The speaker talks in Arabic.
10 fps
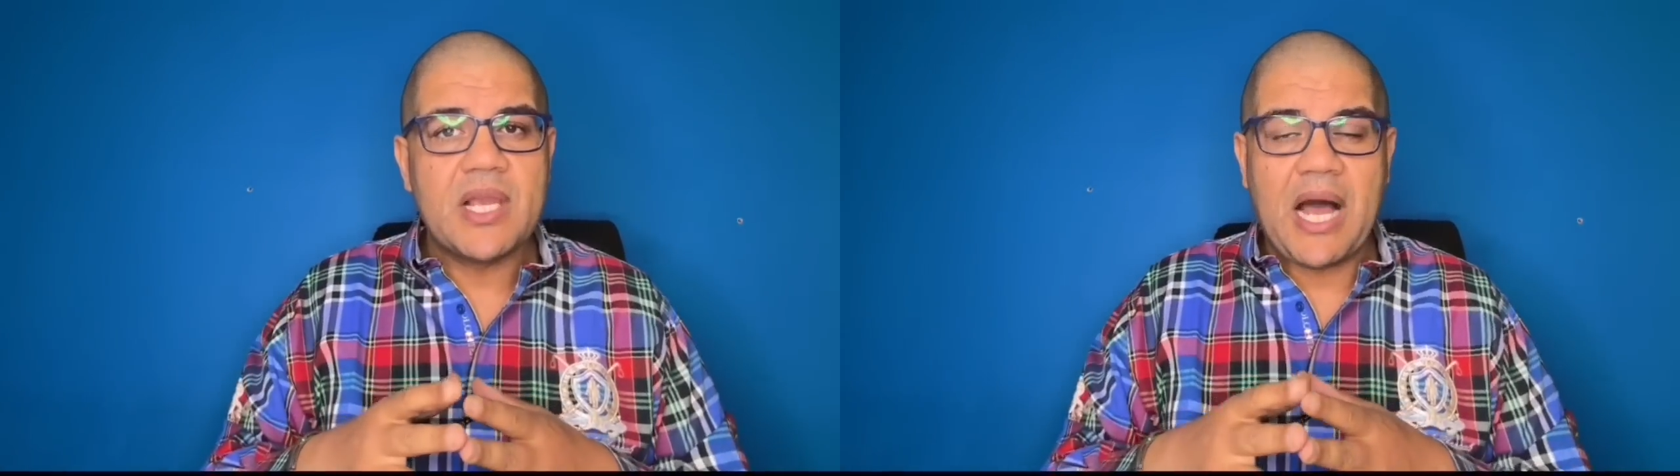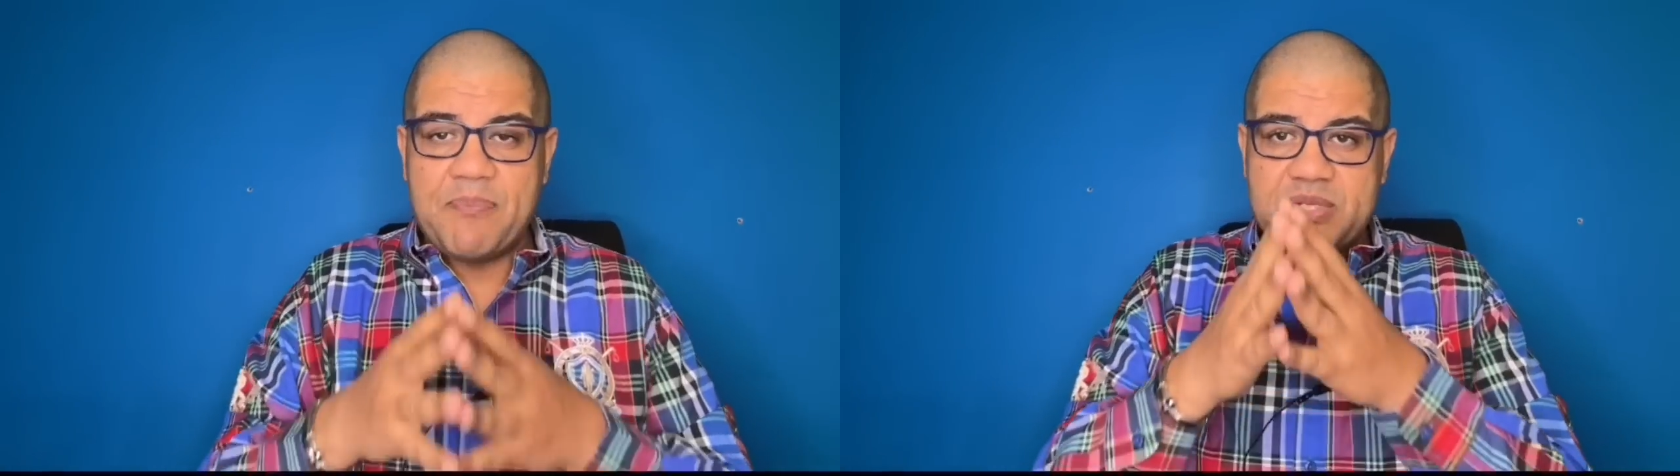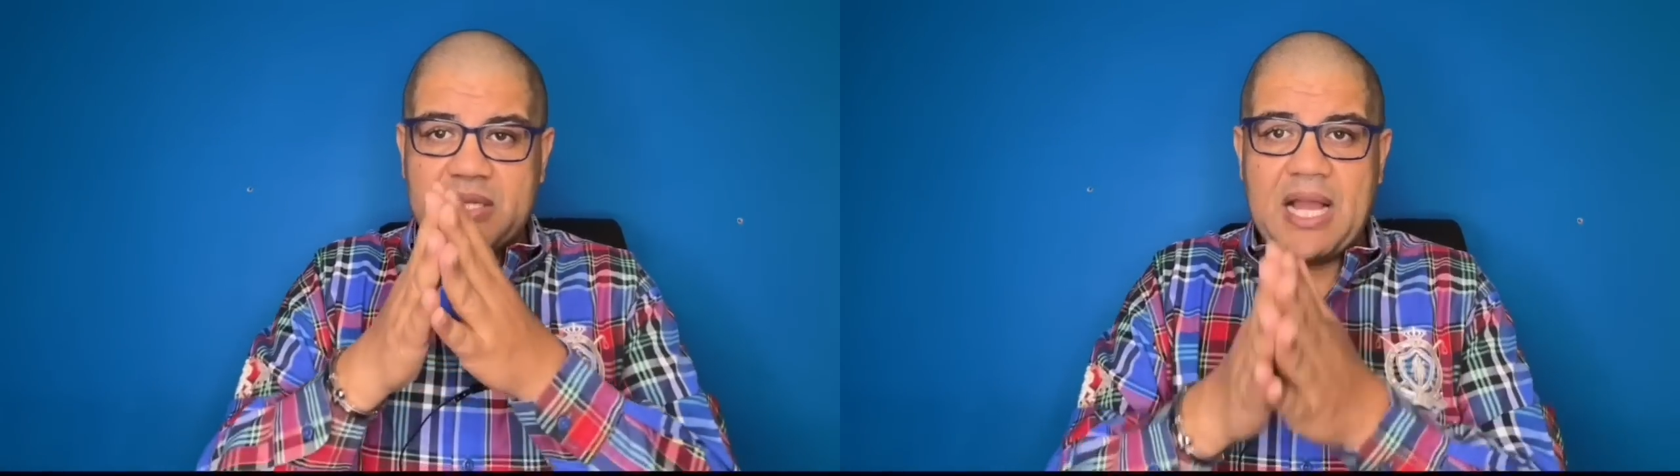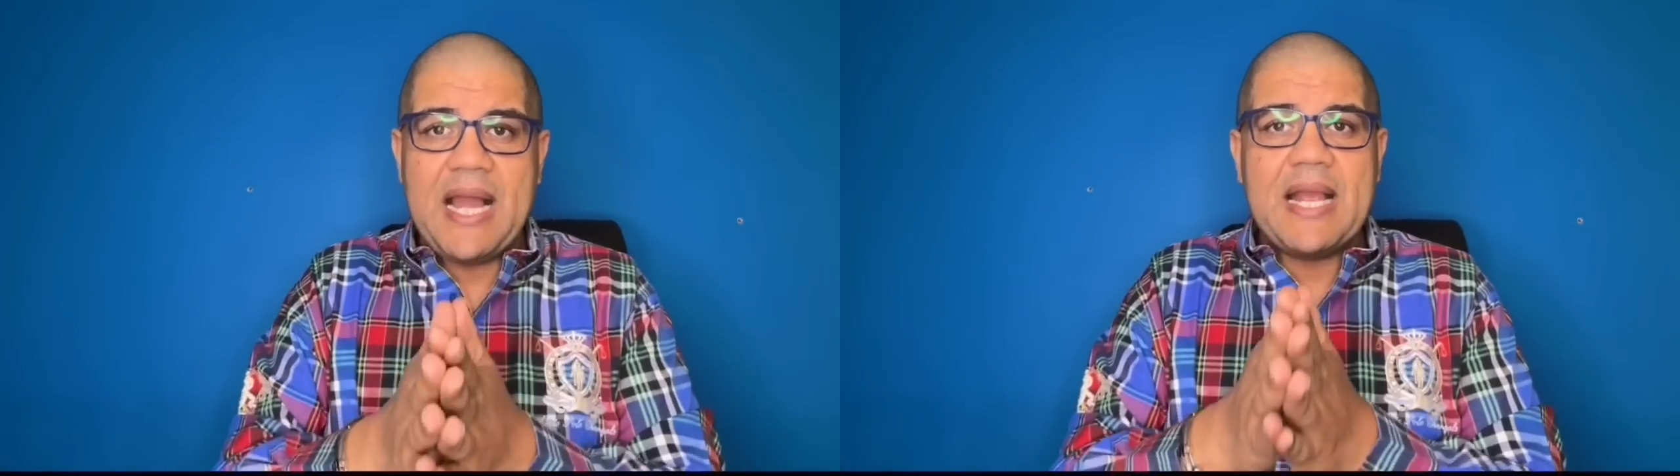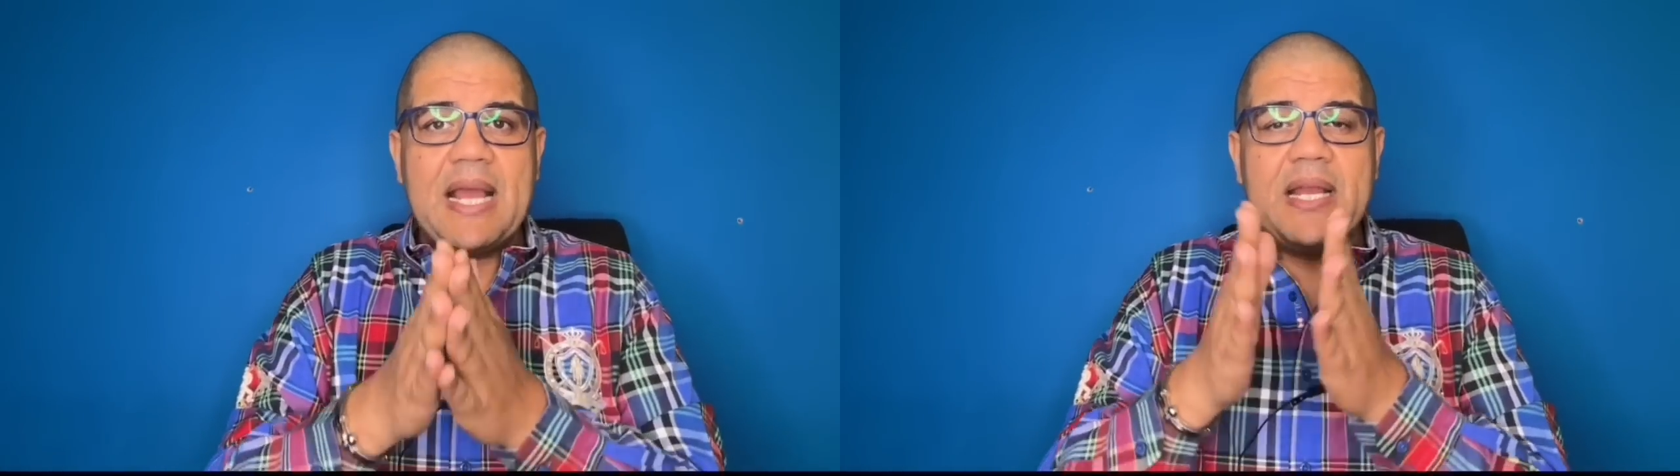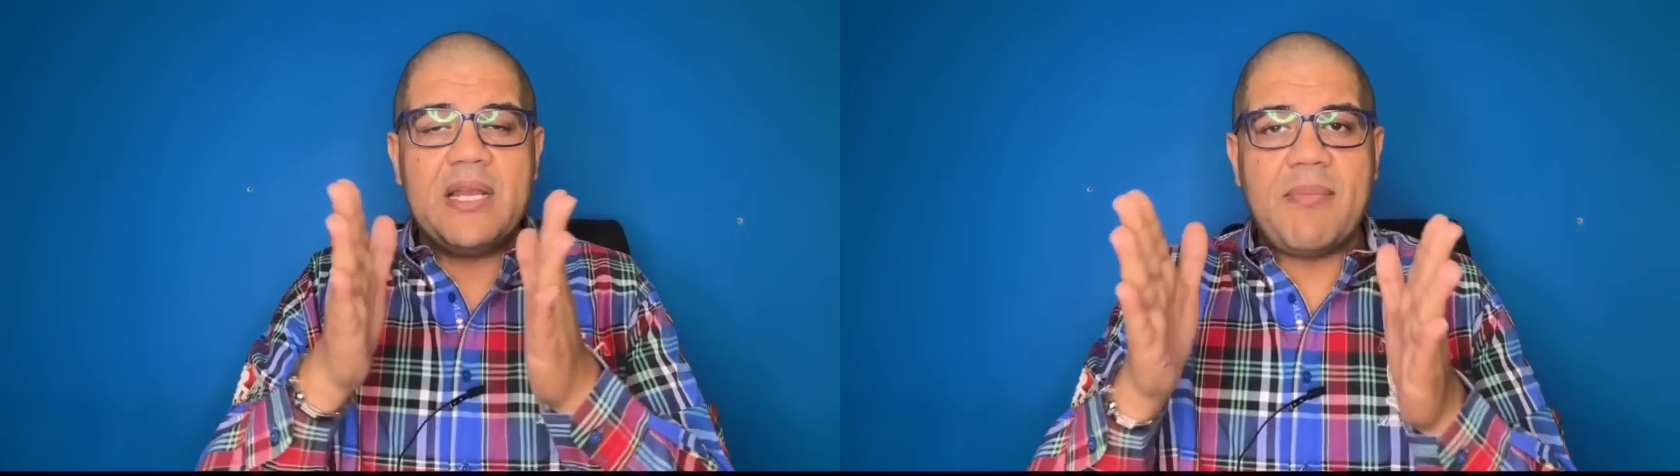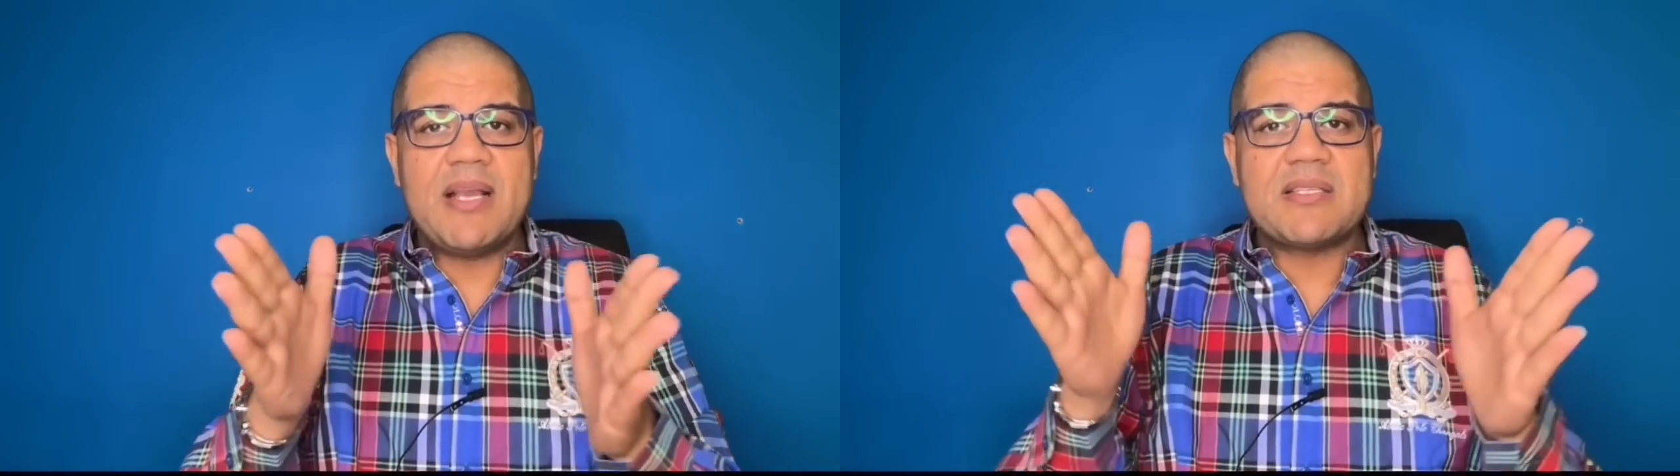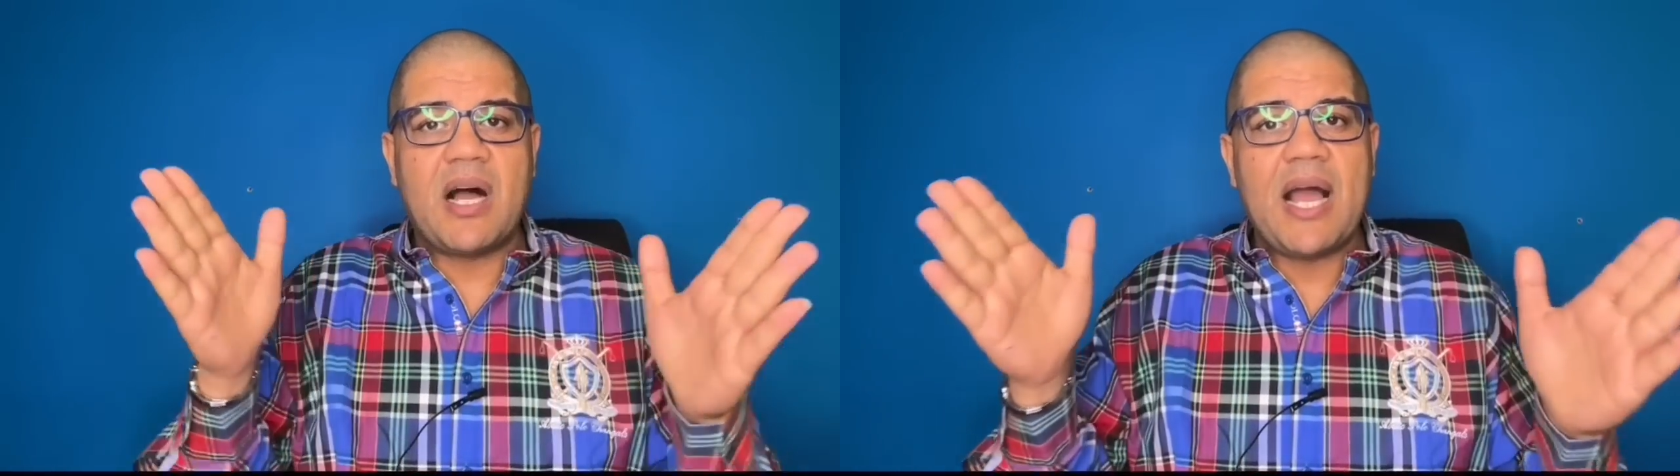ابسط حاجه ان
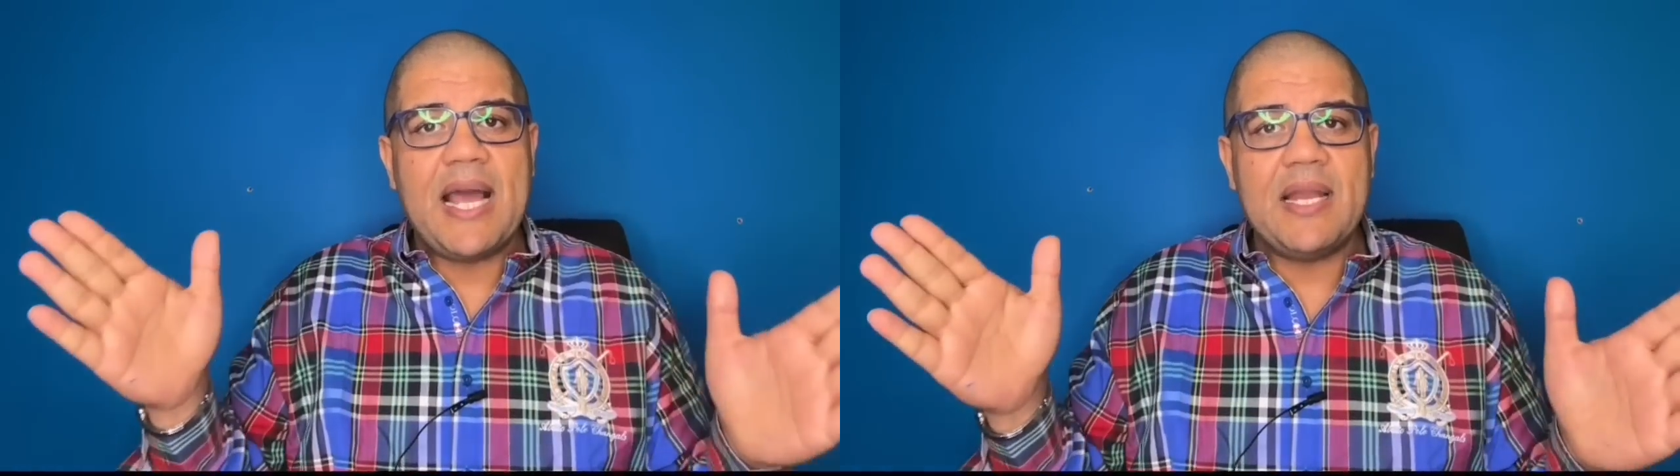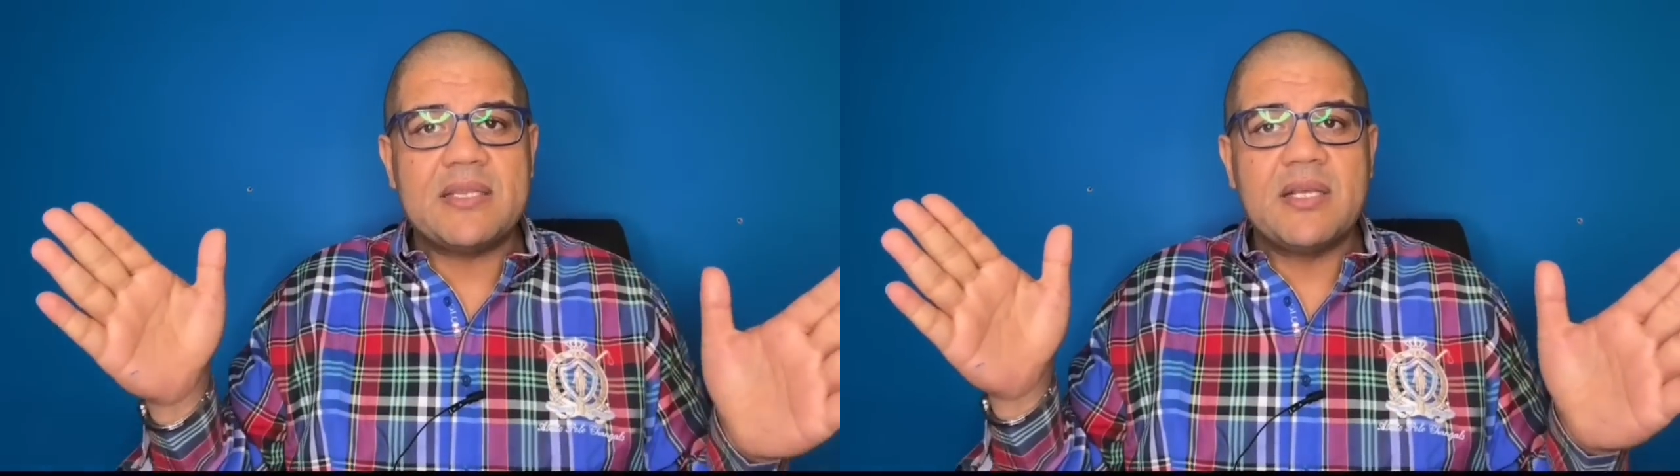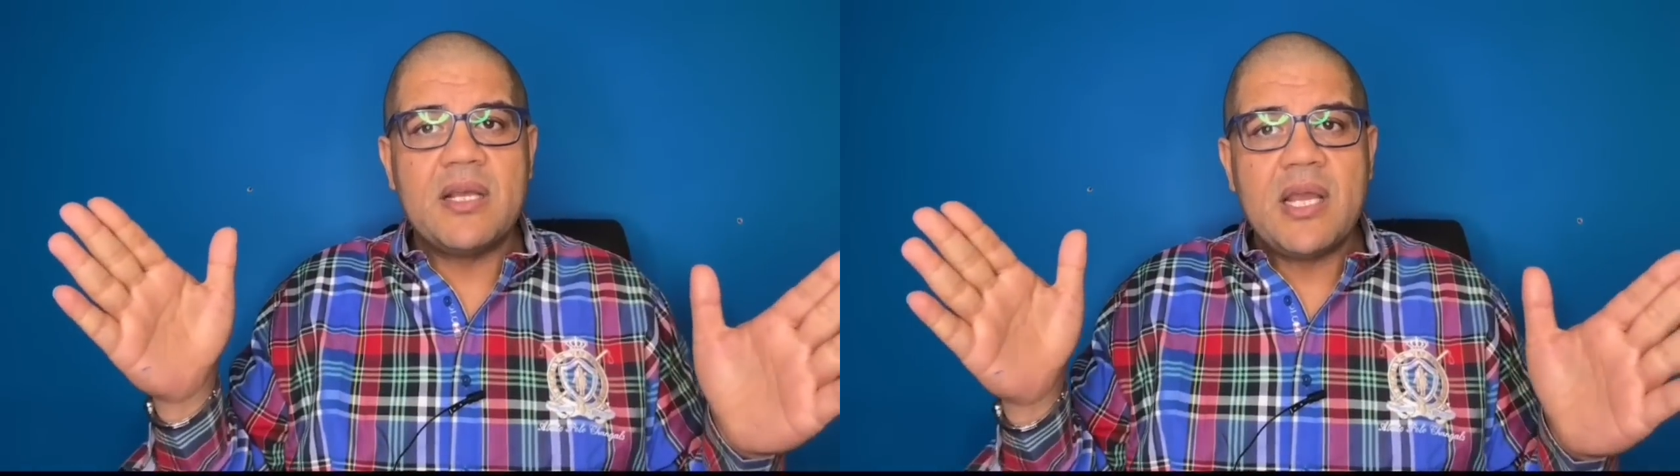مايسا قالت